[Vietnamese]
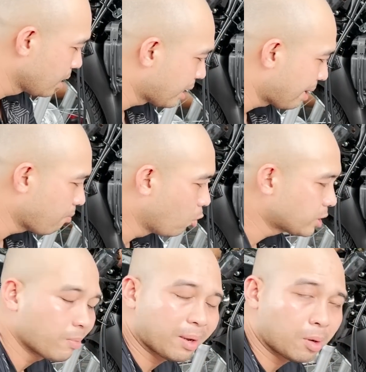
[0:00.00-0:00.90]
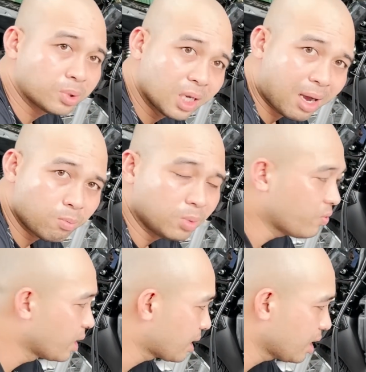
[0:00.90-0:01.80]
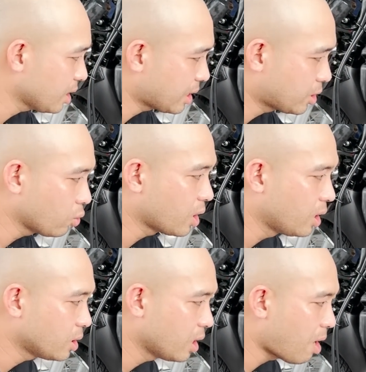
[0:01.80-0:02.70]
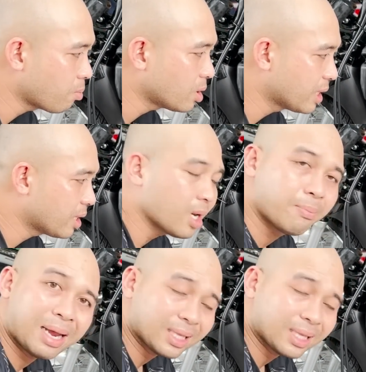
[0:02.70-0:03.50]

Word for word: em mua xong em không xây bóng bởi vì cái cái số tiền nó xây bóng nó sẽ rất là mắc